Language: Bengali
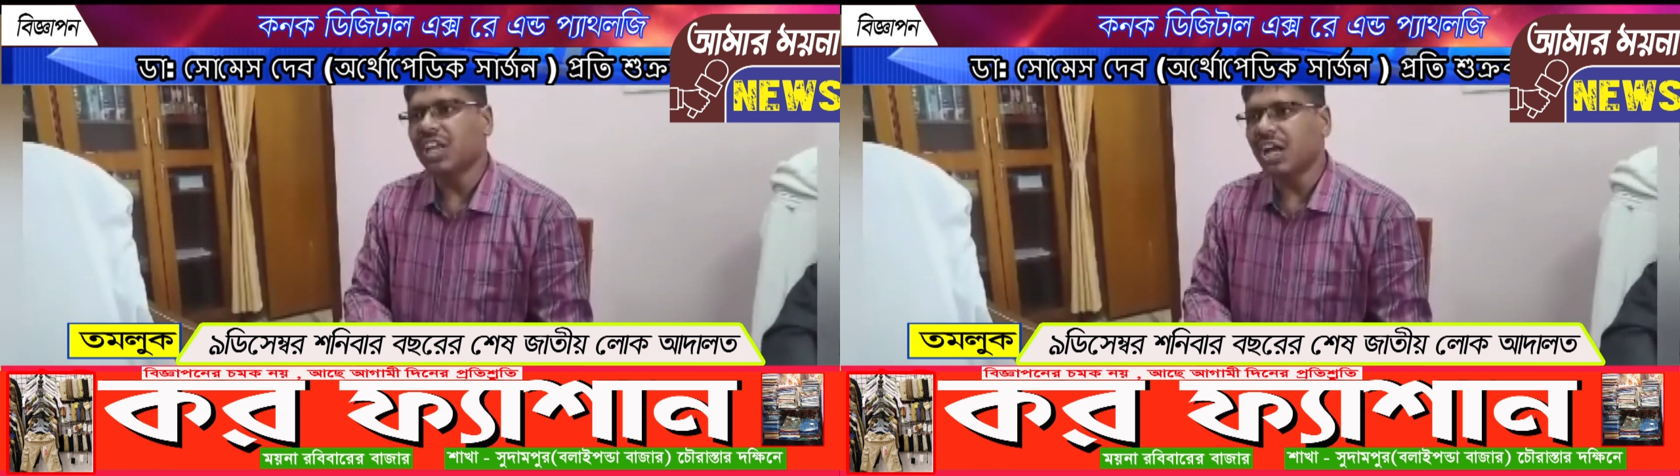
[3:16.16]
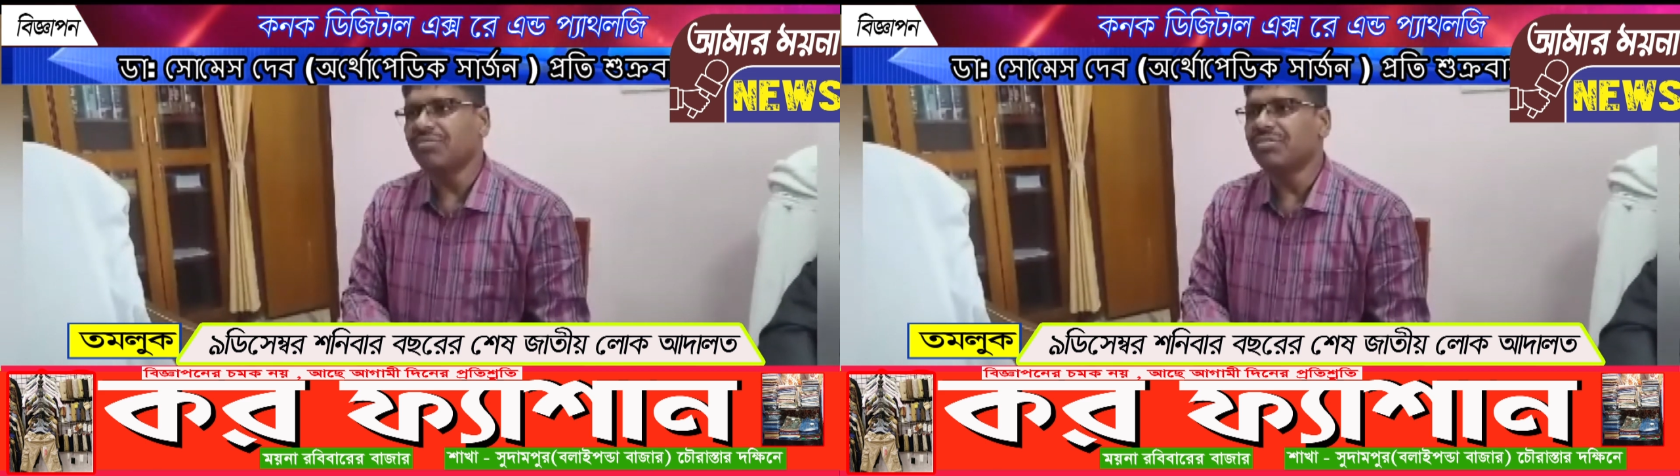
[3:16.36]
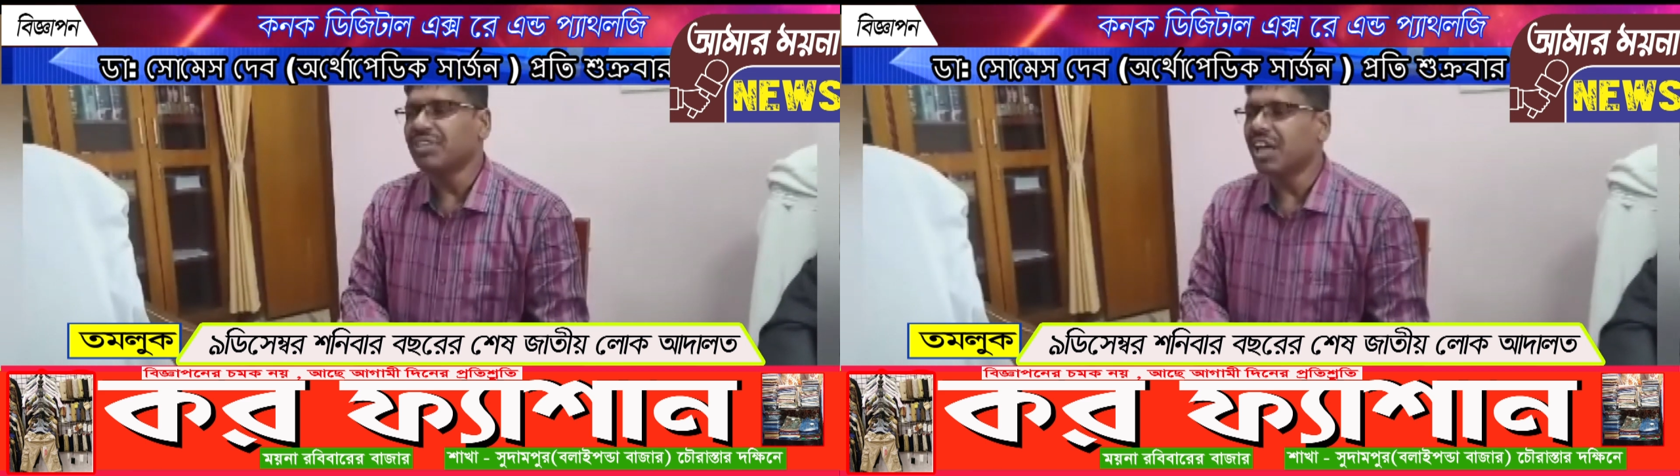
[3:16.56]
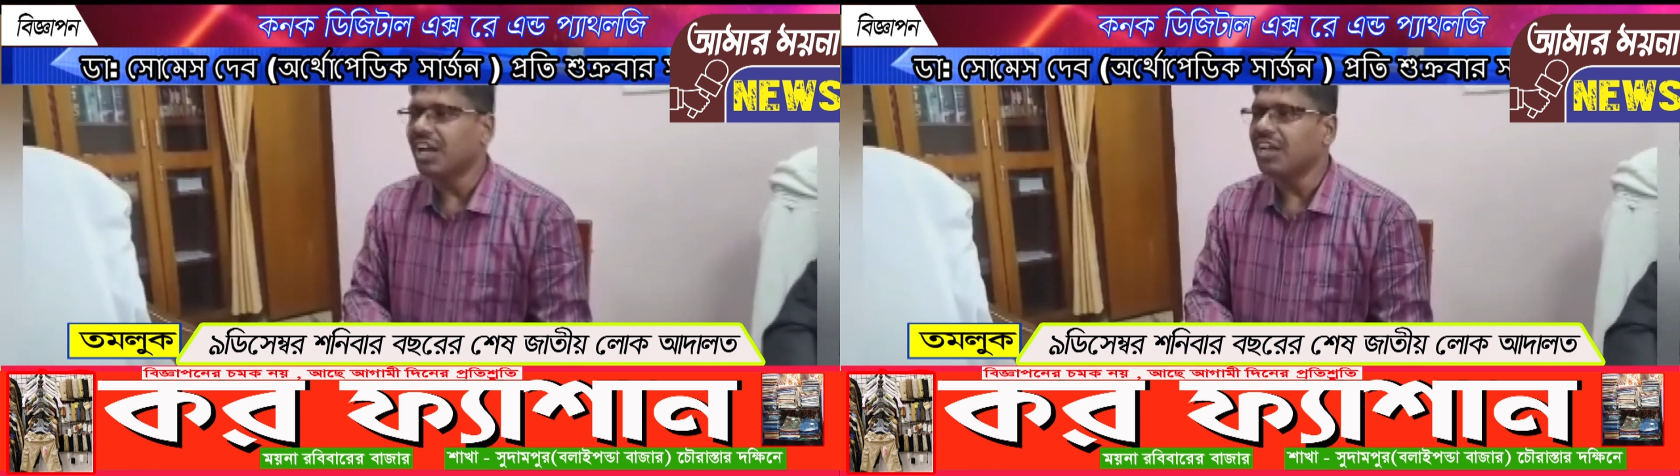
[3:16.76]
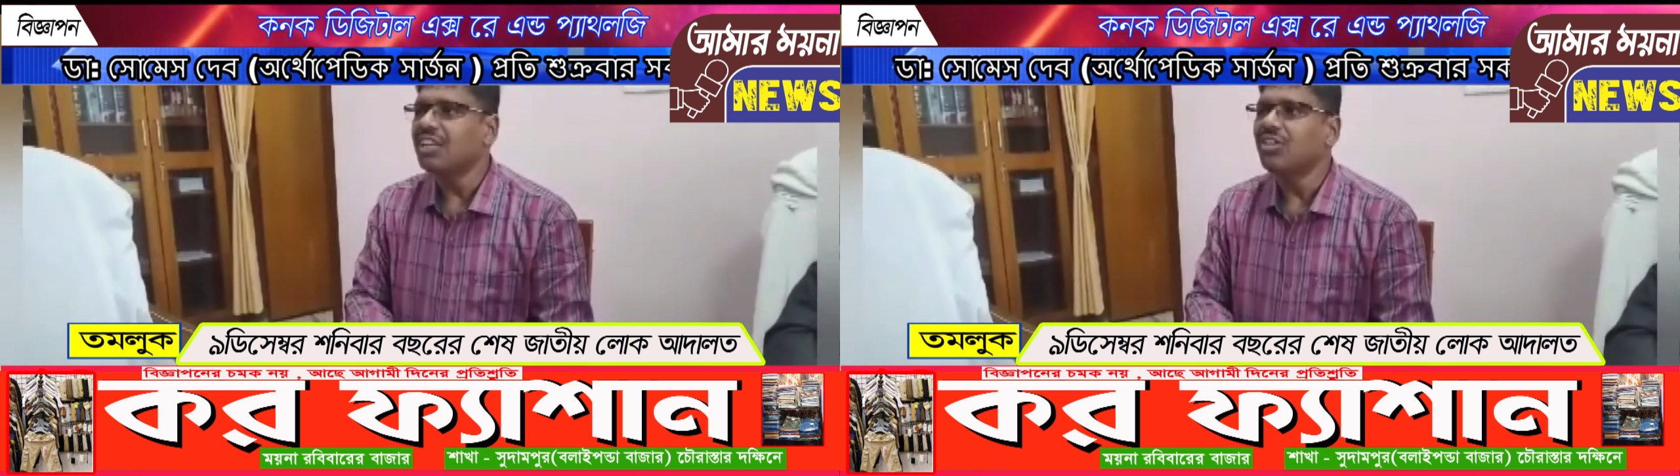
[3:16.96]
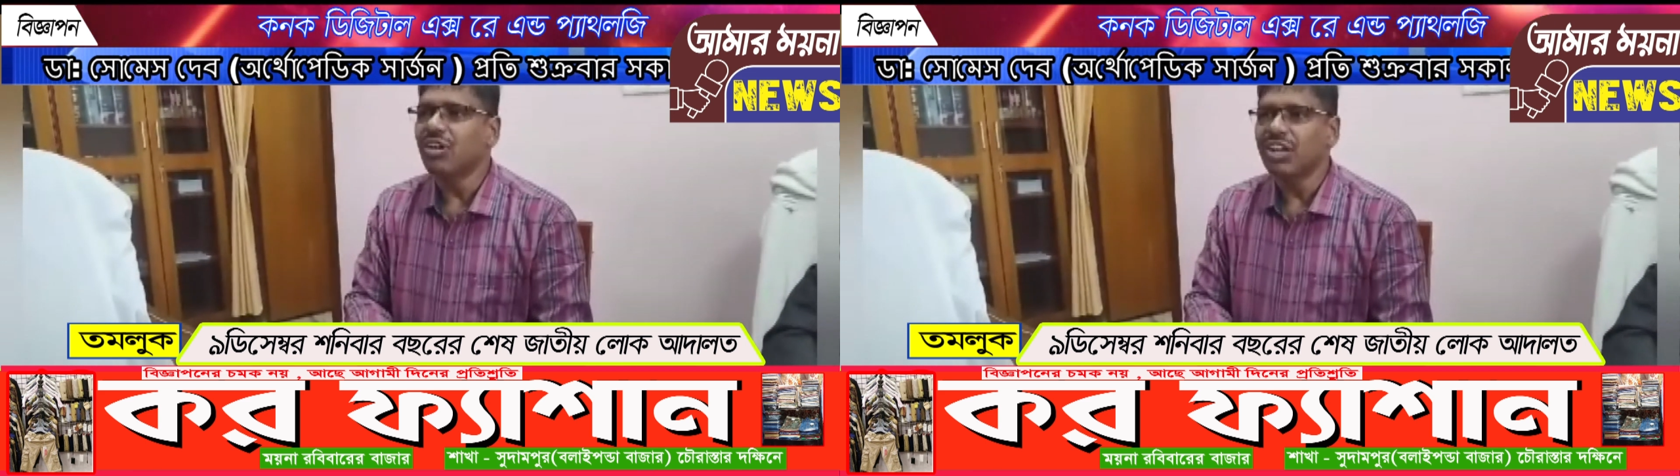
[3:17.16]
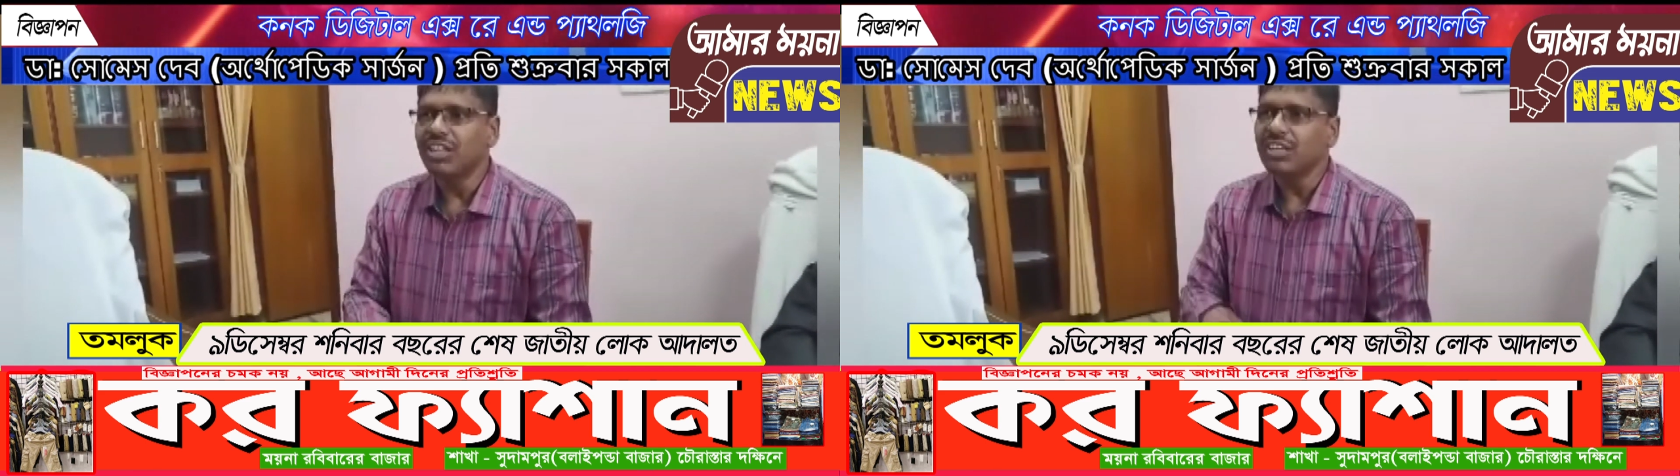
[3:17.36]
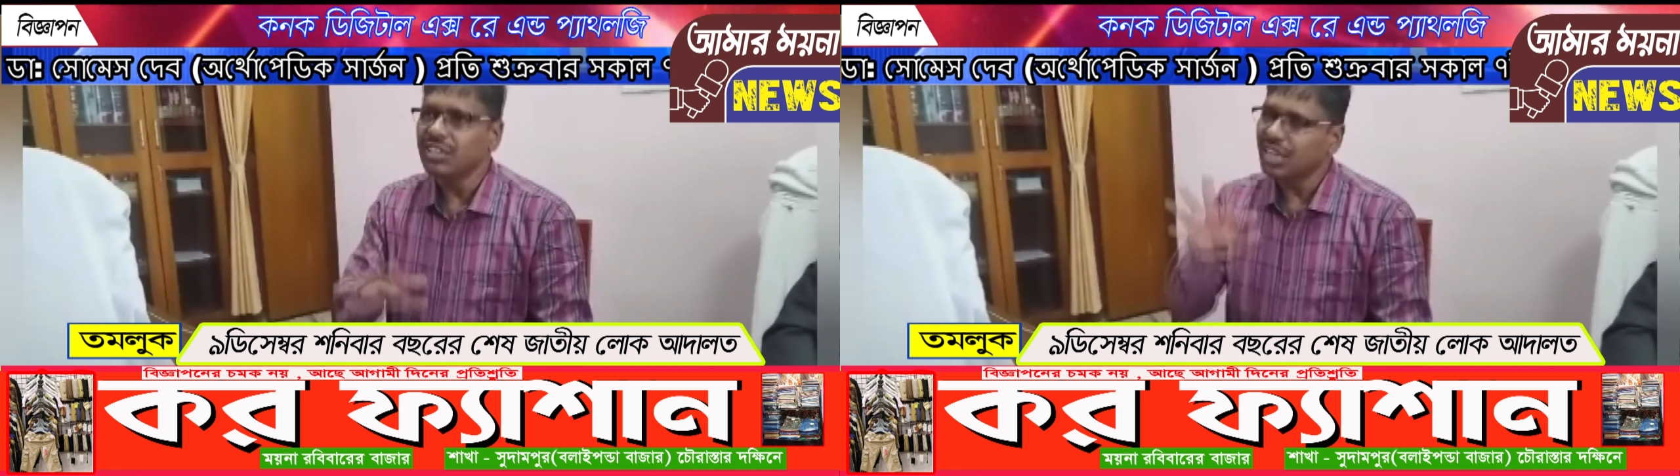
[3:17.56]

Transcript: স্টাফ তারা কি করে